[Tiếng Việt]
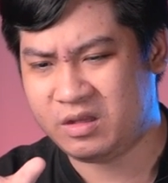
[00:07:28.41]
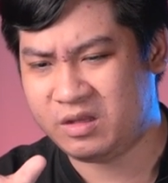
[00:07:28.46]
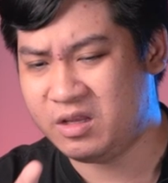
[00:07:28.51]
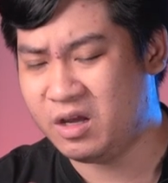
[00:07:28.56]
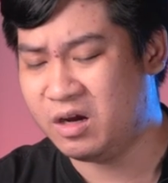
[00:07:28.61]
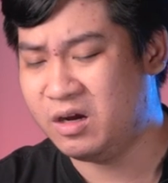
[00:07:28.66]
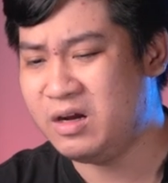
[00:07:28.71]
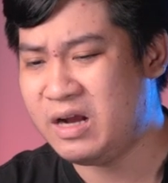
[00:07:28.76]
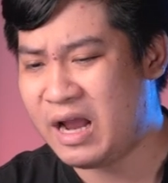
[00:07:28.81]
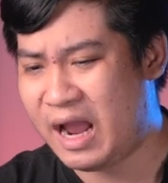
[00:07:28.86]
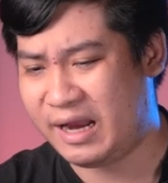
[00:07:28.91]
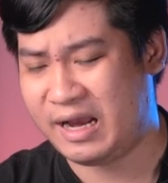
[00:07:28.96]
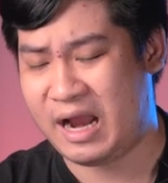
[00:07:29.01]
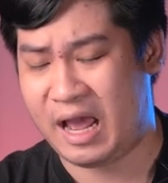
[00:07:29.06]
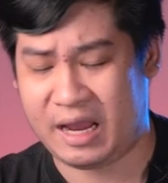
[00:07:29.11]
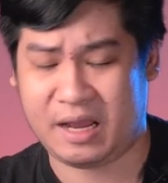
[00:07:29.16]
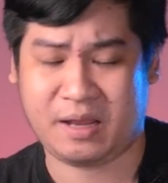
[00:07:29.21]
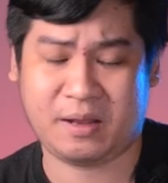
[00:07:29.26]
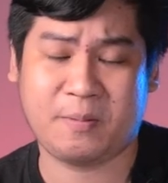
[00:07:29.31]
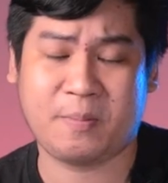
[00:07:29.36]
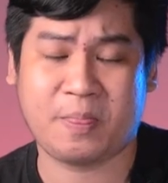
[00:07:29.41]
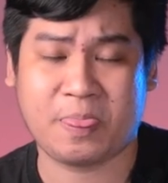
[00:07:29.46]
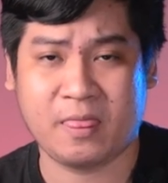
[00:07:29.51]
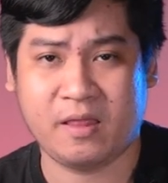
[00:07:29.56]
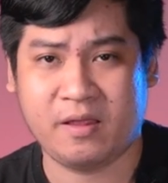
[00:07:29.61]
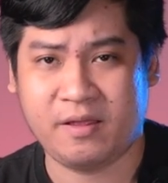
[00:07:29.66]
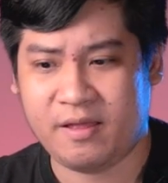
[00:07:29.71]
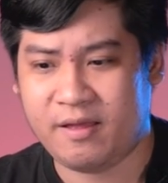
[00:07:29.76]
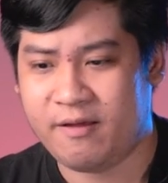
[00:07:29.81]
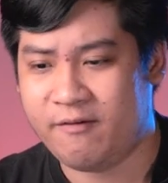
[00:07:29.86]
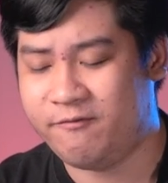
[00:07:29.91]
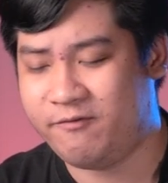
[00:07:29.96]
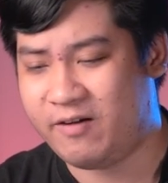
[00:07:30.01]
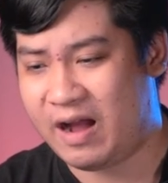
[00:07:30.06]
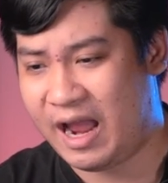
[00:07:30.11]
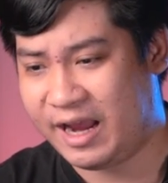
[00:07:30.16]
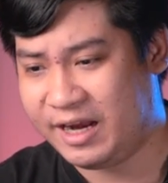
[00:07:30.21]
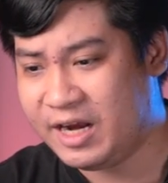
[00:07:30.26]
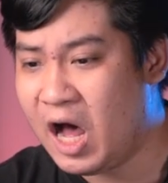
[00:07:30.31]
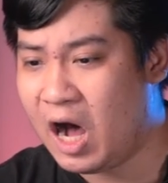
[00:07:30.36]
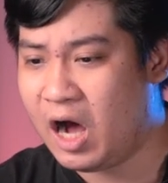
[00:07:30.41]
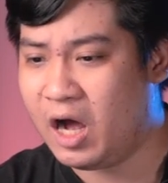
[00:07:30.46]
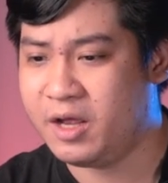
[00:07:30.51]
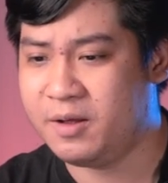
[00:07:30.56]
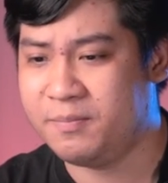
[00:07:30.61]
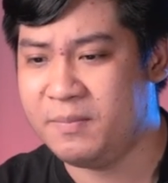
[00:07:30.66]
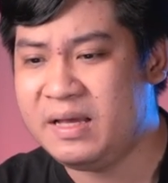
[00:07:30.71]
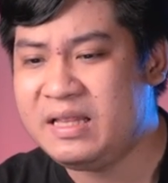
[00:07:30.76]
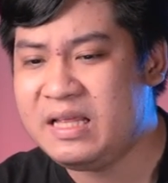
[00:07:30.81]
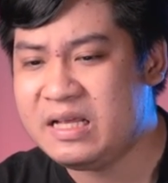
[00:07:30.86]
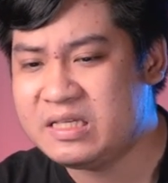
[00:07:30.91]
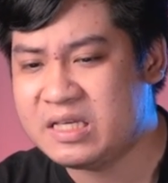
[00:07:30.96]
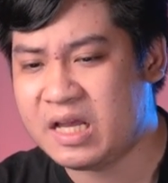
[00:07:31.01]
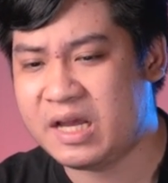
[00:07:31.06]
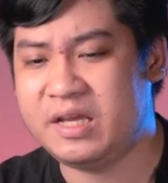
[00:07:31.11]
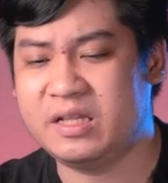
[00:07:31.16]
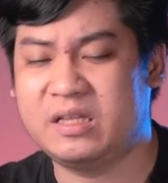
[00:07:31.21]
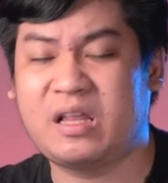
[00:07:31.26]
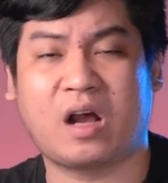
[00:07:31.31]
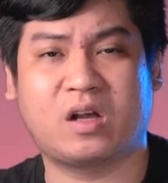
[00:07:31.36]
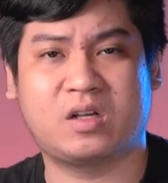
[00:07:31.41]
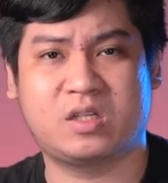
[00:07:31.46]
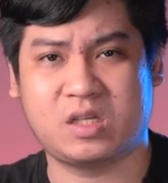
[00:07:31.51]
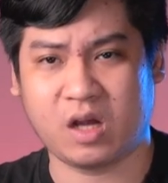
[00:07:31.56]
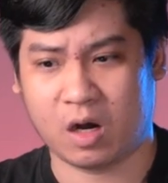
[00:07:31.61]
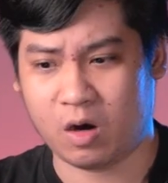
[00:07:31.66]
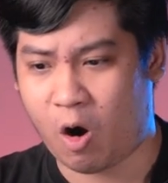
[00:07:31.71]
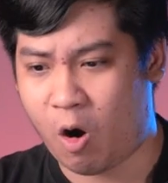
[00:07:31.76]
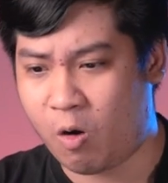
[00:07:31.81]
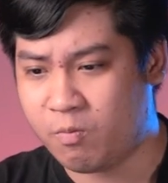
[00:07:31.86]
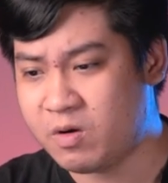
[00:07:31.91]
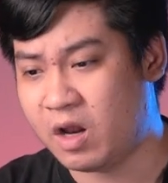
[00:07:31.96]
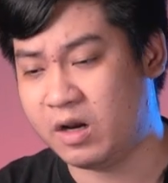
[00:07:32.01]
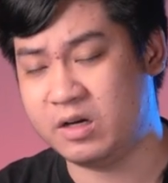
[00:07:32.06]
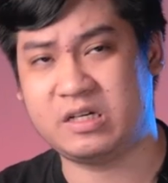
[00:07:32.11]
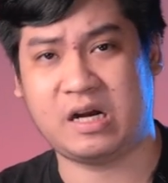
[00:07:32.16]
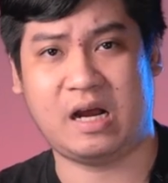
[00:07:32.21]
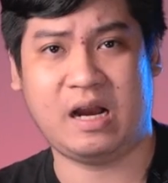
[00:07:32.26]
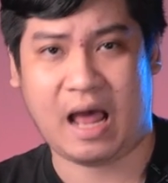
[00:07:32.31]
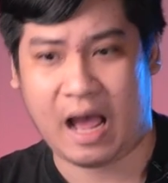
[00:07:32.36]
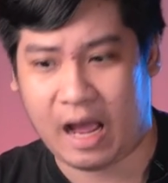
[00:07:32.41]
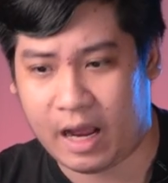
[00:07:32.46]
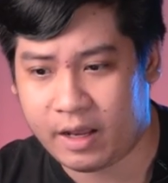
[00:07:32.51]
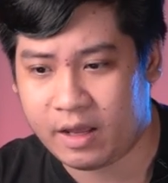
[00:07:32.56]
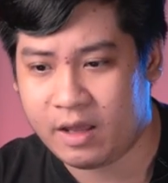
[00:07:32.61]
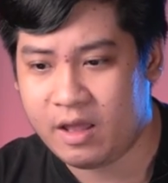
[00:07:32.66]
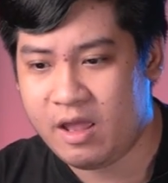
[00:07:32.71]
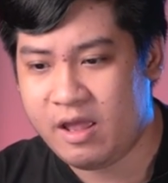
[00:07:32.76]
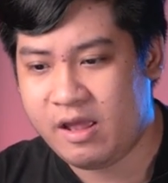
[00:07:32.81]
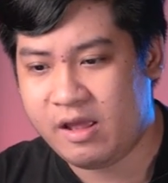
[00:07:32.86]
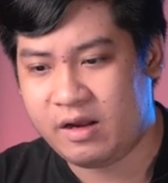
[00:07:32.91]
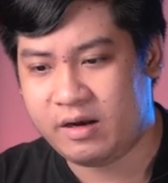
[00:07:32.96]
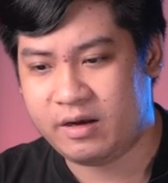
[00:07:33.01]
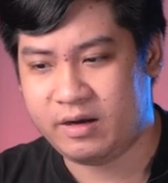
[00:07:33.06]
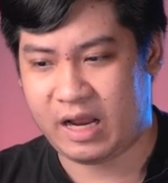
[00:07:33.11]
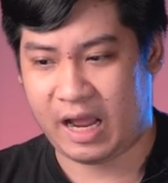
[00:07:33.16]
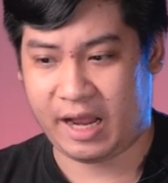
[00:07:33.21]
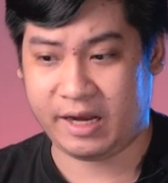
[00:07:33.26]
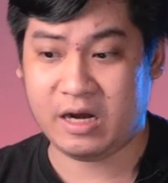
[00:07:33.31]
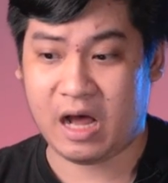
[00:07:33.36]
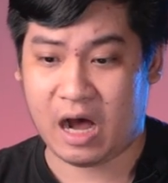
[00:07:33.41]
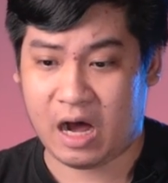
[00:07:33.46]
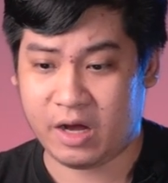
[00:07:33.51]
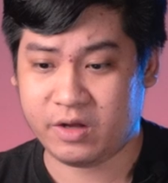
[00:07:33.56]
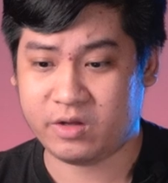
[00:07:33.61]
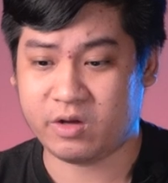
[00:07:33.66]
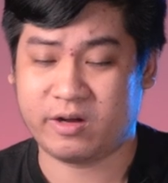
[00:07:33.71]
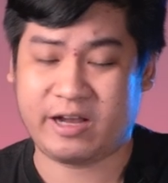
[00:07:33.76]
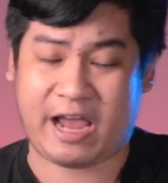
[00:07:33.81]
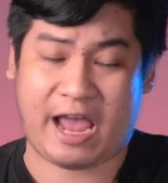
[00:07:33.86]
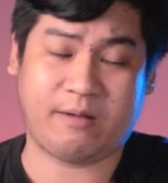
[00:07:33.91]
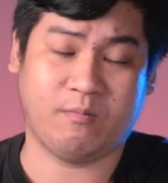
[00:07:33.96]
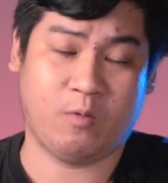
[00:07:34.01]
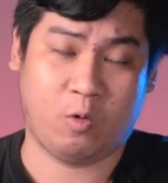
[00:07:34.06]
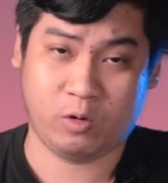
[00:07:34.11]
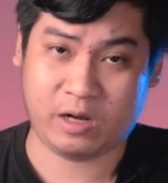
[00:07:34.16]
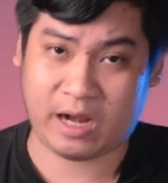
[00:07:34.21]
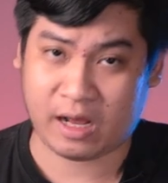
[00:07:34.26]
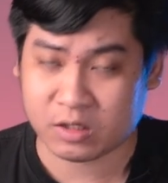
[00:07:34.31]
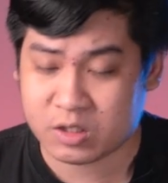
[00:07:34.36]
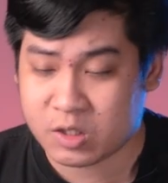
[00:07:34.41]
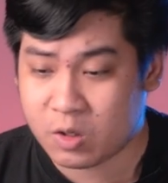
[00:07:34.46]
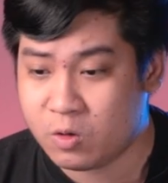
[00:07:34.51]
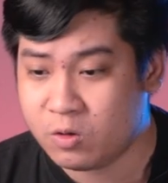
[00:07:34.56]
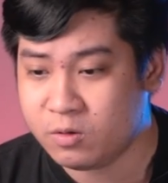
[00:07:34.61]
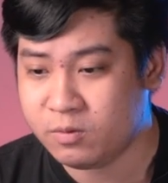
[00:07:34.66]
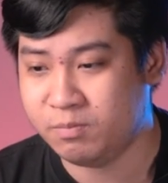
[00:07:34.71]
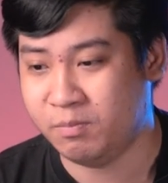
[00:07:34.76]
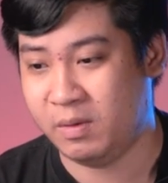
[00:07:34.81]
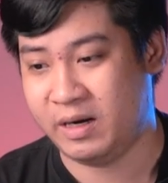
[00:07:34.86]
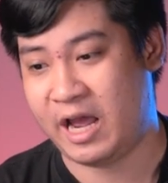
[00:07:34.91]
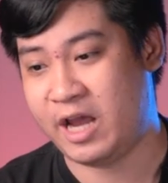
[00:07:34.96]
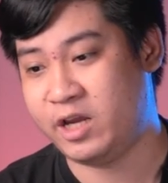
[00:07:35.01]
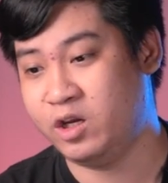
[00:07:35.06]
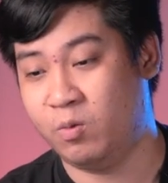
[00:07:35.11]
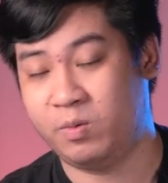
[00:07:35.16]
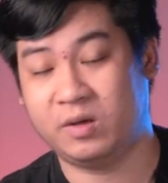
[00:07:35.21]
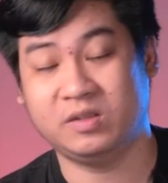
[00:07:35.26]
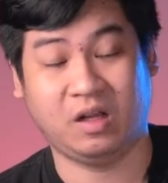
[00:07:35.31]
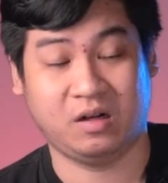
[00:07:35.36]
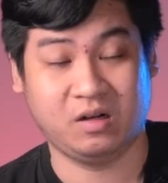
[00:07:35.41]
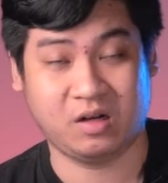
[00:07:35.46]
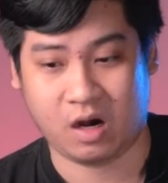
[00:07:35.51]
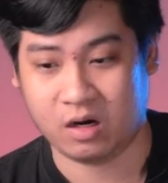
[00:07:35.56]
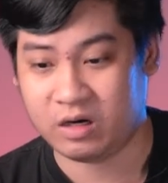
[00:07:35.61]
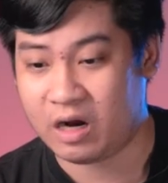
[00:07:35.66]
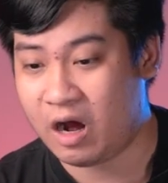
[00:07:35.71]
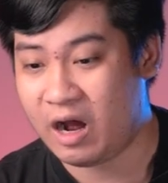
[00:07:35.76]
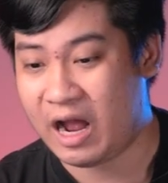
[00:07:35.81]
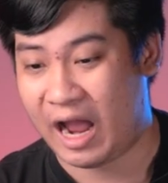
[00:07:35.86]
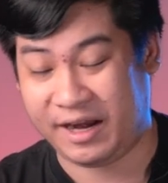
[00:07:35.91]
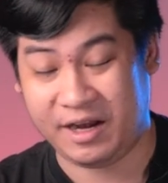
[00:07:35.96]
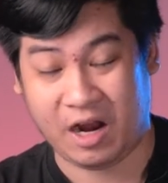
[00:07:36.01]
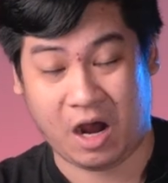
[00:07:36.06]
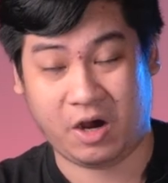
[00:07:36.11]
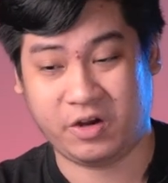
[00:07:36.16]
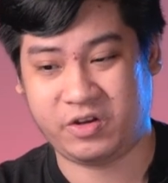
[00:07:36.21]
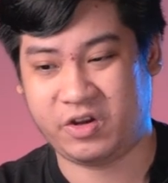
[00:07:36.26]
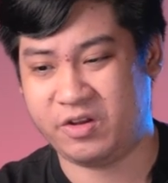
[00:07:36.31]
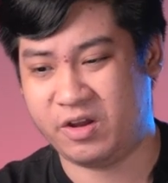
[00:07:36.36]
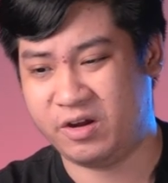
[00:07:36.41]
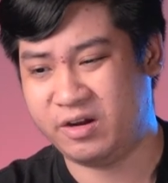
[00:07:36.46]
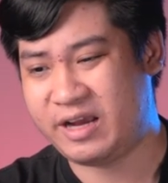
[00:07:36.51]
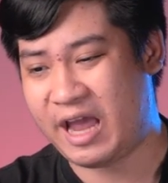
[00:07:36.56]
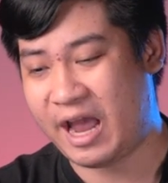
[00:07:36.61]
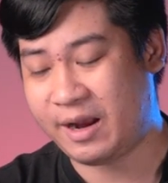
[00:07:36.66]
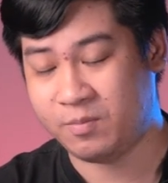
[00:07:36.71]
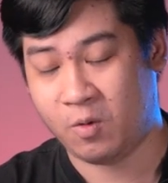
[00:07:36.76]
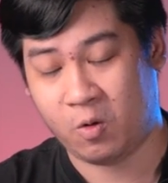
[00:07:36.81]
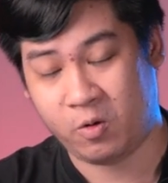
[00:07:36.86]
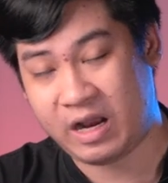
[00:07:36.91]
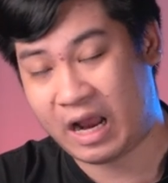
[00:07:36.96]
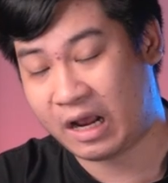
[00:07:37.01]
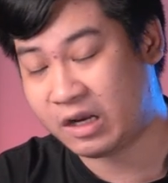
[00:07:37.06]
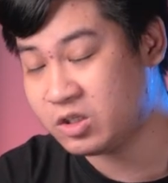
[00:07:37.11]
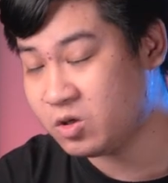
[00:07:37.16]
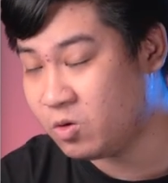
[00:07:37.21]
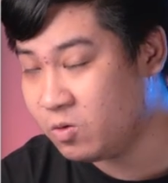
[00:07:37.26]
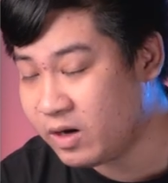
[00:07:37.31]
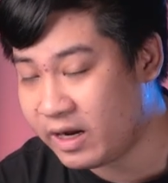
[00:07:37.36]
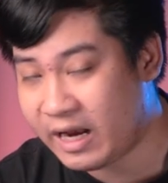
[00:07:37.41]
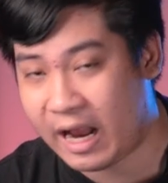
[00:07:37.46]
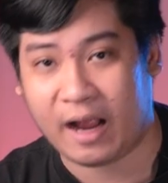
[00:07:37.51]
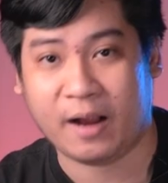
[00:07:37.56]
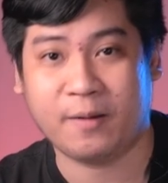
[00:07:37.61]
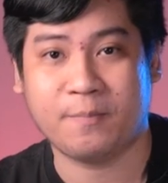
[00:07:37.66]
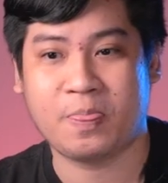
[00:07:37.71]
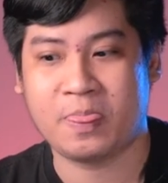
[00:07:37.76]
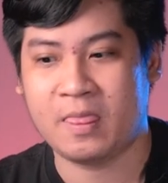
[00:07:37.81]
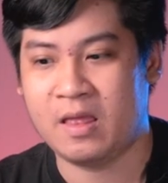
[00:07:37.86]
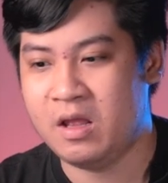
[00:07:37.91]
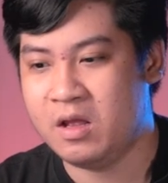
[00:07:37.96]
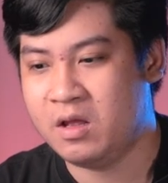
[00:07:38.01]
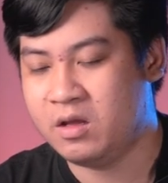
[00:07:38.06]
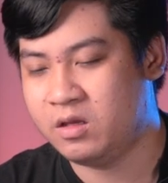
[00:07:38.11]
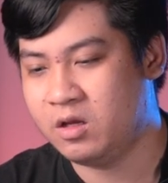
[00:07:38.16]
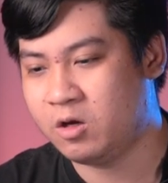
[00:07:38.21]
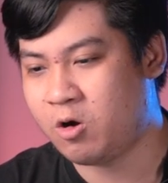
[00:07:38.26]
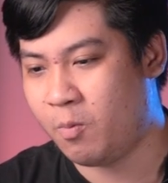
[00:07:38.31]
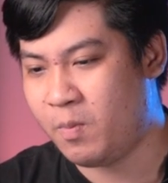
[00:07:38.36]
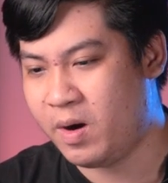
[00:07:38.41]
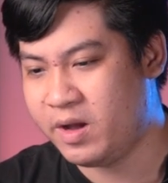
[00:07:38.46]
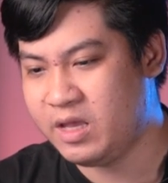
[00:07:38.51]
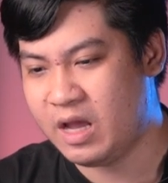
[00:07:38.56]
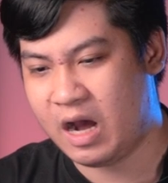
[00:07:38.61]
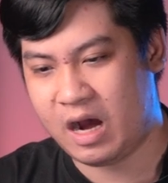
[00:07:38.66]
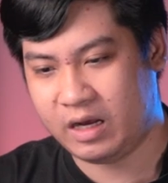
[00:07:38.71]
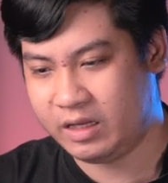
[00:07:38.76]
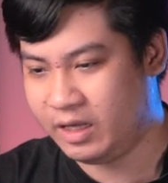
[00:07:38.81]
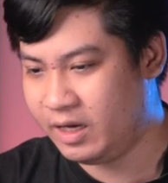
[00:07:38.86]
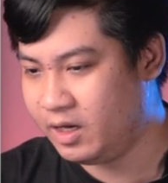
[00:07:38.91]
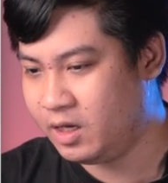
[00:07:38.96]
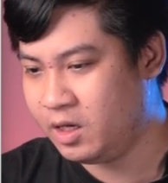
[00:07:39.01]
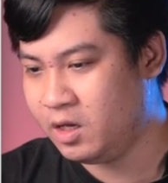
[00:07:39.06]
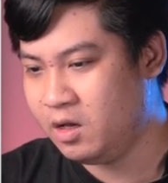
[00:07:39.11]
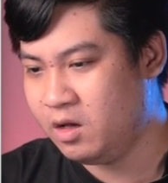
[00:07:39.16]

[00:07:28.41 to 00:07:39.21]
những ngày này và hãy đợi BTC thực sự ổn định trở lại hãy đợi cho các bụi lắng xuống mình hay dùng cái từ ngữ đó hãy đợi cho những các bụi lắng xuống cái đã chứ còn bây giờ thì